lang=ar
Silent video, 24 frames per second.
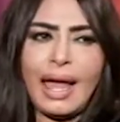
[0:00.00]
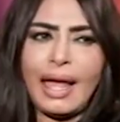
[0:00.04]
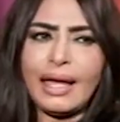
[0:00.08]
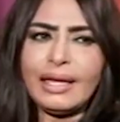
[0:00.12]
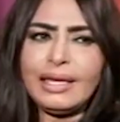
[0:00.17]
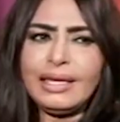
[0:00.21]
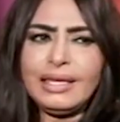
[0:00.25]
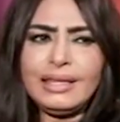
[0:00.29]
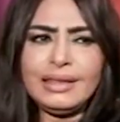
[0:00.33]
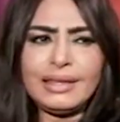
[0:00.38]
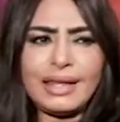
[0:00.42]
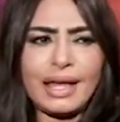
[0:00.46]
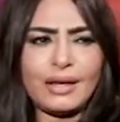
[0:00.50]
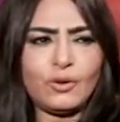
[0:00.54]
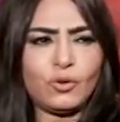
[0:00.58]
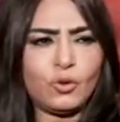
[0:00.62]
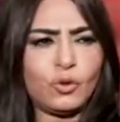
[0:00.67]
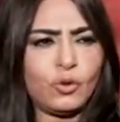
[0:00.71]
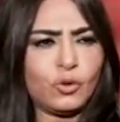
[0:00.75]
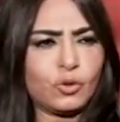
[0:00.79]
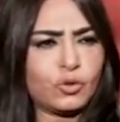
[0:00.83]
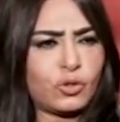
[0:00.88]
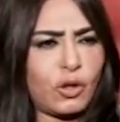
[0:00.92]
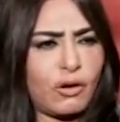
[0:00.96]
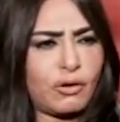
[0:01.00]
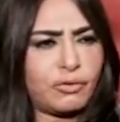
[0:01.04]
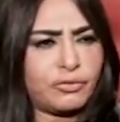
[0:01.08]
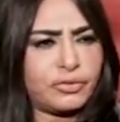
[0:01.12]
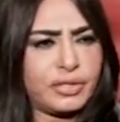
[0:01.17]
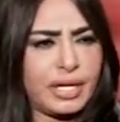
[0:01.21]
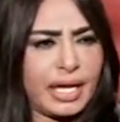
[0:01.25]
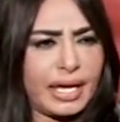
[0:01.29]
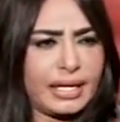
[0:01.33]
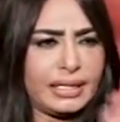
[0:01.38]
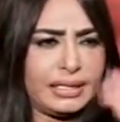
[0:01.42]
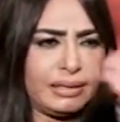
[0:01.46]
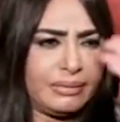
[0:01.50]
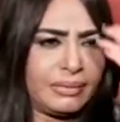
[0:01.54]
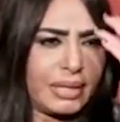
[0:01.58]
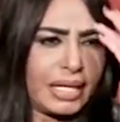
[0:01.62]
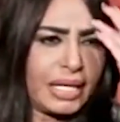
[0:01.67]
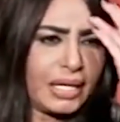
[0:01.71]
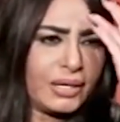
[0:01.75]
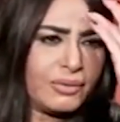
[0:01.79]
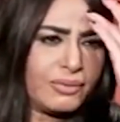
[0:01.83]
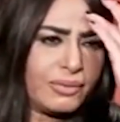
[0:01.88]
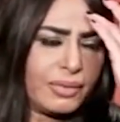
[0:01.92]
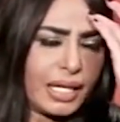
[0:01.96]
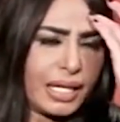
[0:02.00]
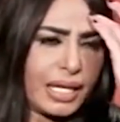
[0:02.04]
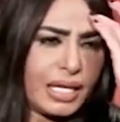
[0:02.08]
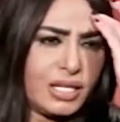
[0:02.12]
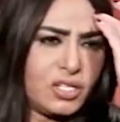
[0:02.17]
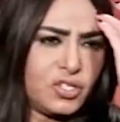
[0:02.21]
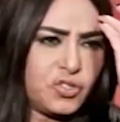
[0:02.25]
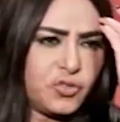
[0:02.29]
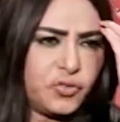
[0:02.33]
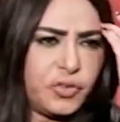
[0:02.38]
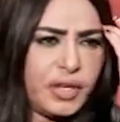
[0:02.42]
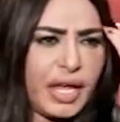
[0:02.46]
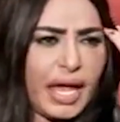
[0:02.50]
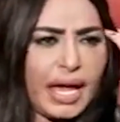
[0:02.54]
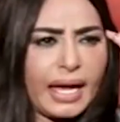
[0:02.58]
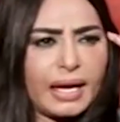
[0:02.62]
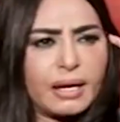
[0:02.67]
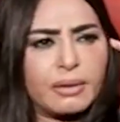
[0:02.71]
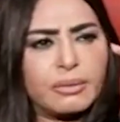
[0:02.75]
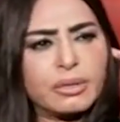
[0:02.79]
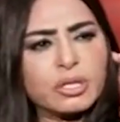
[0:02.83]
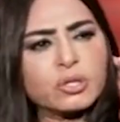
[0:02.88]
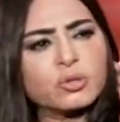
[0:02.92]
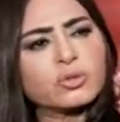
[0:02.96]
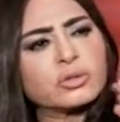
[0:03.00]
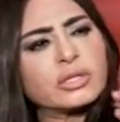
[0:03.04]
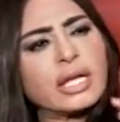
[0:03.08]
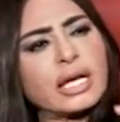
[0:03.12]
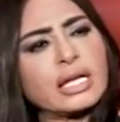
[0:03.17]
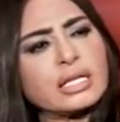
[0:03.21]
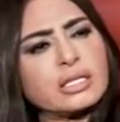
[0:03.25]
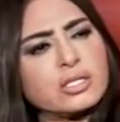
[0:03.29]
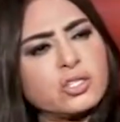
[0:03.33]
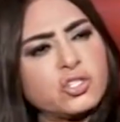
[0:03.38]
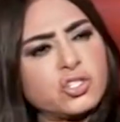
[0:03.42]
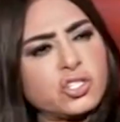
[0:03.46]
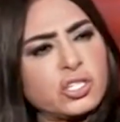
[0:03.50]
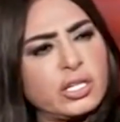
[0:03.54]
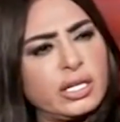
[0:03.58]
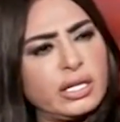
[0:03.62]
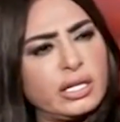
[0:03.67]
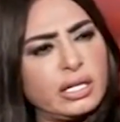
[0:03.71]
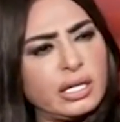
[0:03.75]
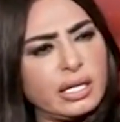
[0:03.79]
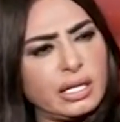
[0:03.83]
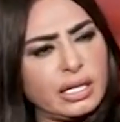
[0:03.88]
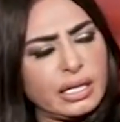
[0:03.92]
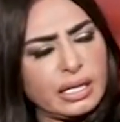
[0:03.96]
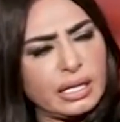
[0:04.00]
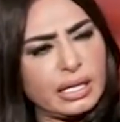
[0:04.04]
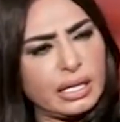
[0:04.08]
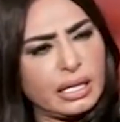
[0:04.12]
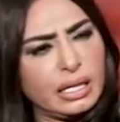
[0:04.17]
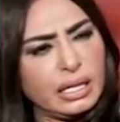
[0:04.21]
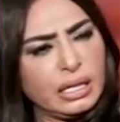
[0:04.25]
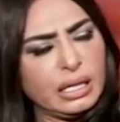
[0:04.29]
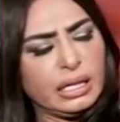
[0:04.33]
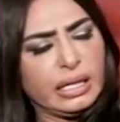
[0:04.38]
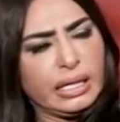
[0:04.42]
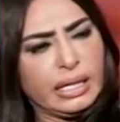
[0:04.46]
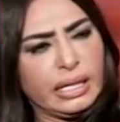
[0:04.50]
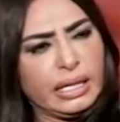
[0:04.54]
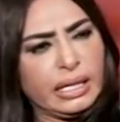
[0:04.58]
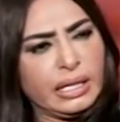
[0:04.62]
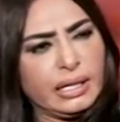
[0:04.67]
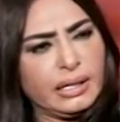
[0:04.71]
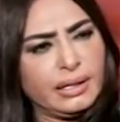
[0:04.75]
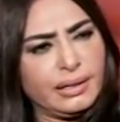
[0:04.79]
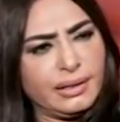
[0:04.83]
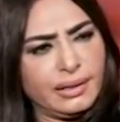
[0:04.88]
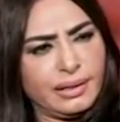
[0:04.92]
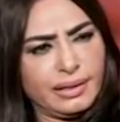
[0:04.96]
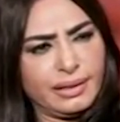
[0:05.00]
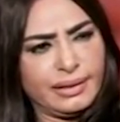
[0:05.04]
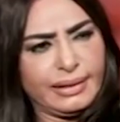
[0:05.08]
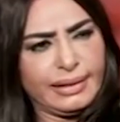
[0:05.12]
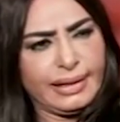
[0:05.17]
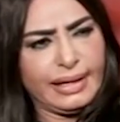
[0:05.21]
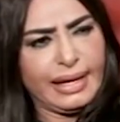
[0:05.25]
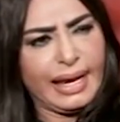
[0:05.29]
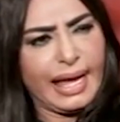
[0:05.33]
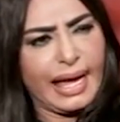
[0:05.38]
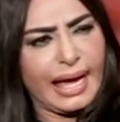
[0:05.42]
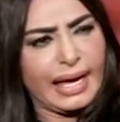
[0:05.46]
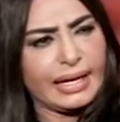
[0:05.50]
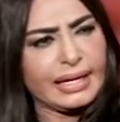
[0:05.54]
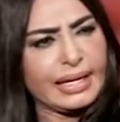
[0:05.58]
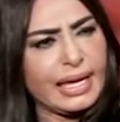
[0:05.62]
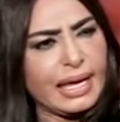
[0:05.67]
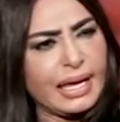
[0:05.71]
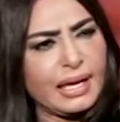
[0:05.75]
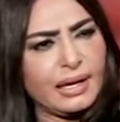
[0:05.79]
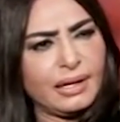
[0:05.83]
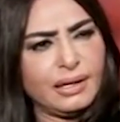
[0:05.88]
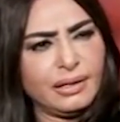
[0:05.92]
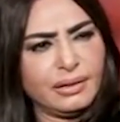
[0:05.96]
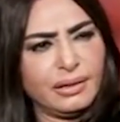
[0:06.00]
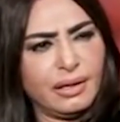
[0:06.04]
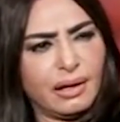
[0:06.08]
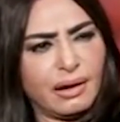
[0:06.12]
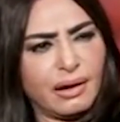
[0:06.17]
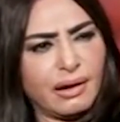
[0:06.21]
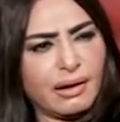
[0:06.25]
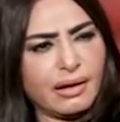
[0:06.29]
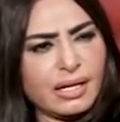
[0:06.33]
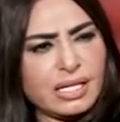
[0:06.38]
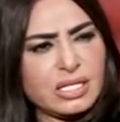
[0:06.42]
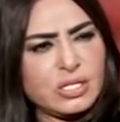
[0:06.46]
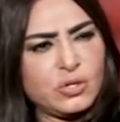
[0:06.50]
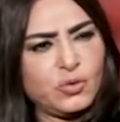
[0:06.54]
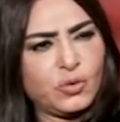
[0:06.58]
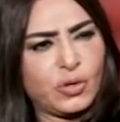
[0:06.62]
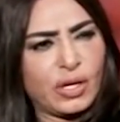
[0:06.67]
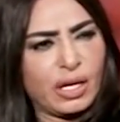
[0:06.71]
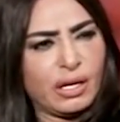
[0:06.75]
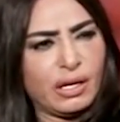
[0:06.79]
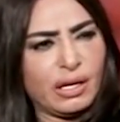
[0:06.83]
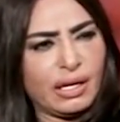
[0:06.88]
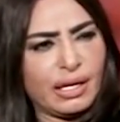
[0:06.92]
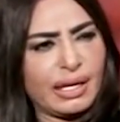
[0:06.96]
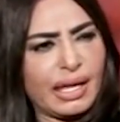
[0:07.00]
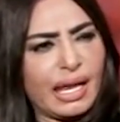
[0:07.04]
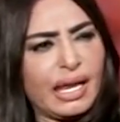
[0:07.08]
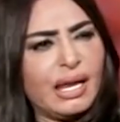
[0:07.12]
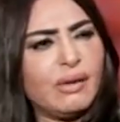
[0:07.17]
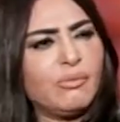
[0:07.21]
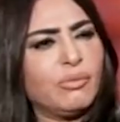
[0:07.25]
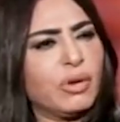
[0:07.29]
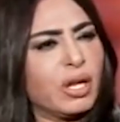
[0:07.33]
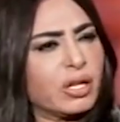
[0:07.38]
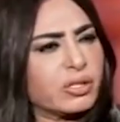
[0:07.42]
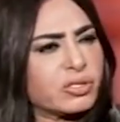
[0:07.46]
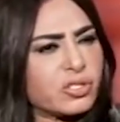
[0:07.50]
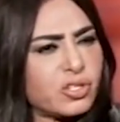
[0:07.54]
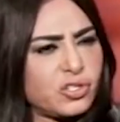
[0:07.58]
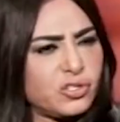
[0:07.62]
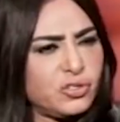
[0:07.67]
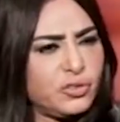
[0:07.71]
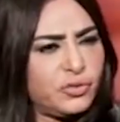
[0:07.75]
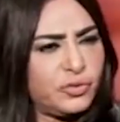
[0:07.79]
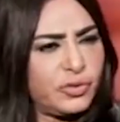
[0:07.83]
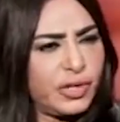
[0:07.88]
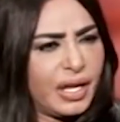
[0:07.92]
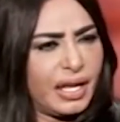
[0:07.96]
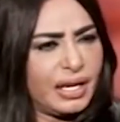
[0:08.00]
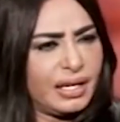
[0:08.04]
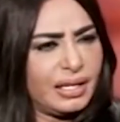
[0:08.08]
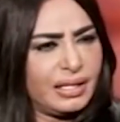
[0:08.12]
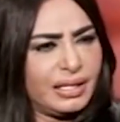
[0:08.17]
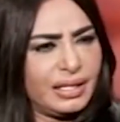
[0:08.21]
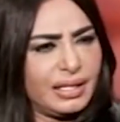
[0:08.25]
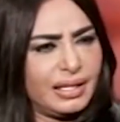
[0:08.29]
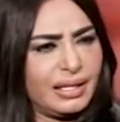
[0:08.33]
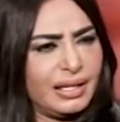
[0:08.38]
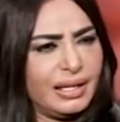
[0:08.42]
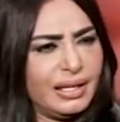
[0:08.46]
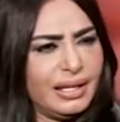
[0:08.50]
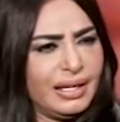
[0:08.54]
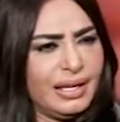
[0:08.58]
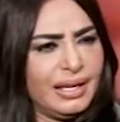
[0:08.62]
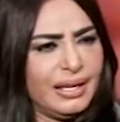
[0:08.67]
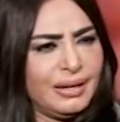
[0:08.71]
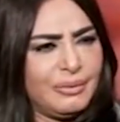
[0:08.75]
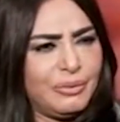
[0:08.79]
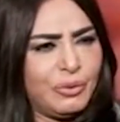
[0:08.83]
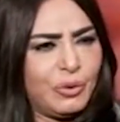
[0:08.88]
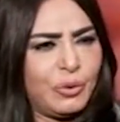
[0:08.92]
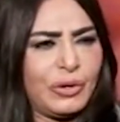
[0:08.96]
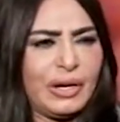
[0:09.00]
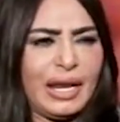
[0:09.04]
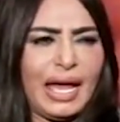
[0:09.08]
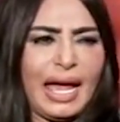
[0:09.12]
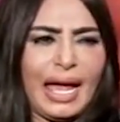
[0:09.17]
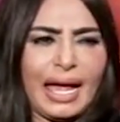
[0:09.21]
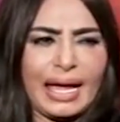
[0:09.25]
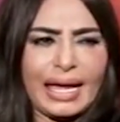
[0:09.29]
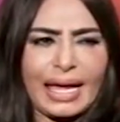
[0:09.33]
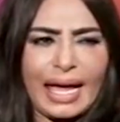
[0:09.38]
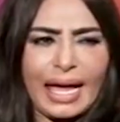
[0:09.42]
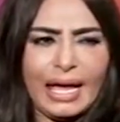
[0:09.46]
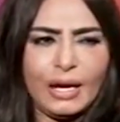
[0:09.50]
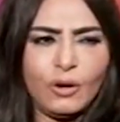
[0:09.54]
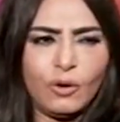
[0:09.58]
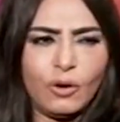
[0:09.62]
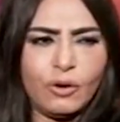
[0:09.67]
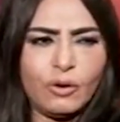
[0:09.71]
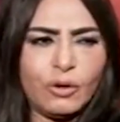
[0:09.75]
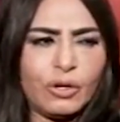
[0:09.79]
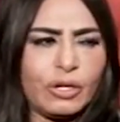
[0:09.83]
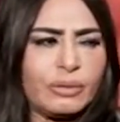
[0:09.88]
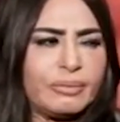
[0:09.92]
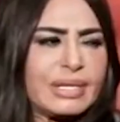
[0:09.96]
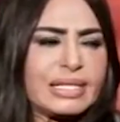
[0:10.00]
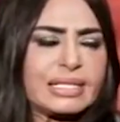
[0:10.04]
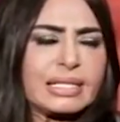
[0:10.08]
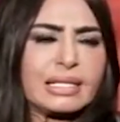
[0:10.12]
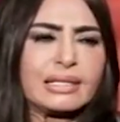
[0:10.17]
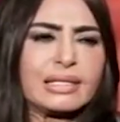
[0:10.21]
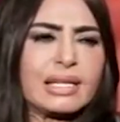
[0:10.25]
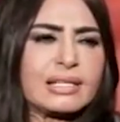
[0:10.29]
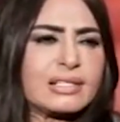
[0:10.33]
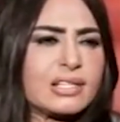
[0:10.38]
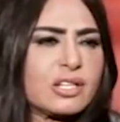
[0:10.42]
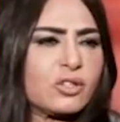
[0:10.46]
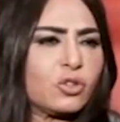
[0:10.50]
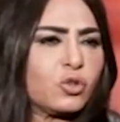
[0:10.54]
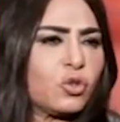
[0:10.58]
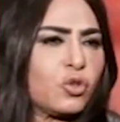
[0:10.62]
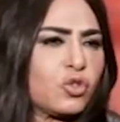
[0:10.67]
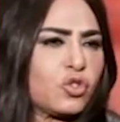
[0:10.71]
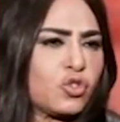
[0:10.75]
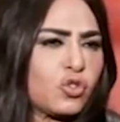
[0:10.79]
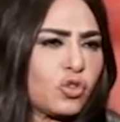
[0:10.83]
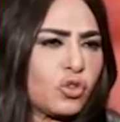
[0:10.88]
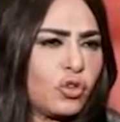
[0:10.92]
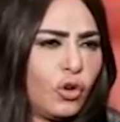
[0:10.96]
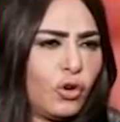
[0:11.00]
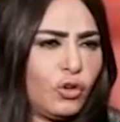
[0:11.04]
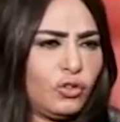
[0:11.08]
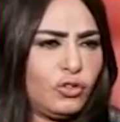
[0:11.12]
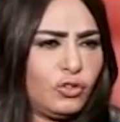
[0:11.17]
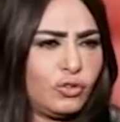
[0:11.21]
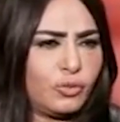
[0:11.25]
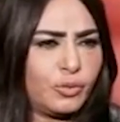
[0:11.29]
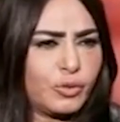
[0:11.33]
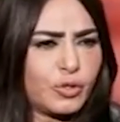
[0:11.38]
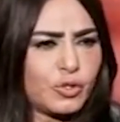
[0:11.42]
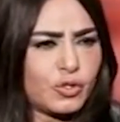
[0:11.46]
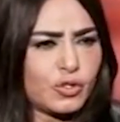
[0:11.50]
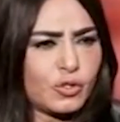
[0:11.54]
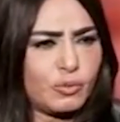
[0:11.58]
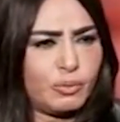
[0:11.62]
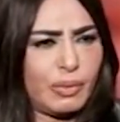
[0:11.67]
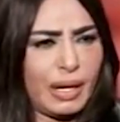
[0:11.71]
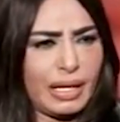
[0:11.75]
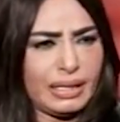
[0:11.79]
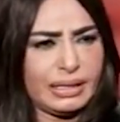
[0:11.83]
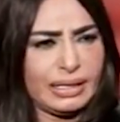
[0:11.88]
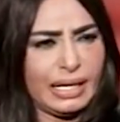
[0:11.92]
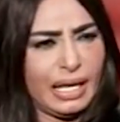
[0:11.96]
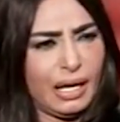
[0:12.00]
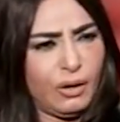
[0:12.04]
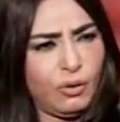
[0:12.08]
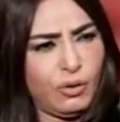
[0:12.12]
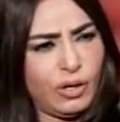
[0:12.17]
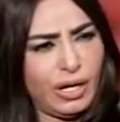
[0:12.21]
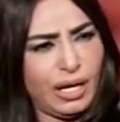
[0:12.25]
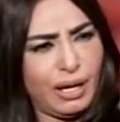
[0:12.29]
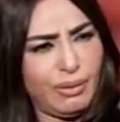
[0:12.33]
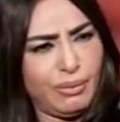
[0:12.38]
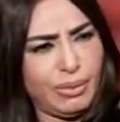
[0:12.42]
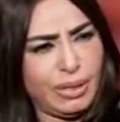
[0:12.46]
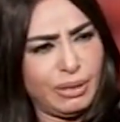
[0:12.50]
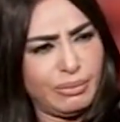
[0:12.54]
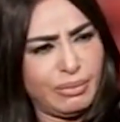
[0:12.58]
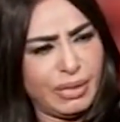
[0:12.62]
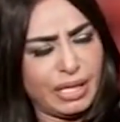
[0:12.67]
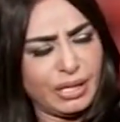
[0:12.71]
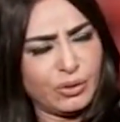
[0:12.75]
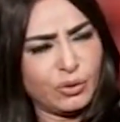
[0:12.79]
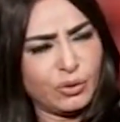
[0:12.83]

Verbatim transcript: لا اكيد كانوا لطاف يعني ما كان ما كانش في حاجه برضو تاخدش الحياء للدرجه دي وكان الكلام لطيف يعني ممكن لها حاجه حلوه ممكن مثلا ده ست اشهر يقعدوا يبصوا لبعض الاول قبل ما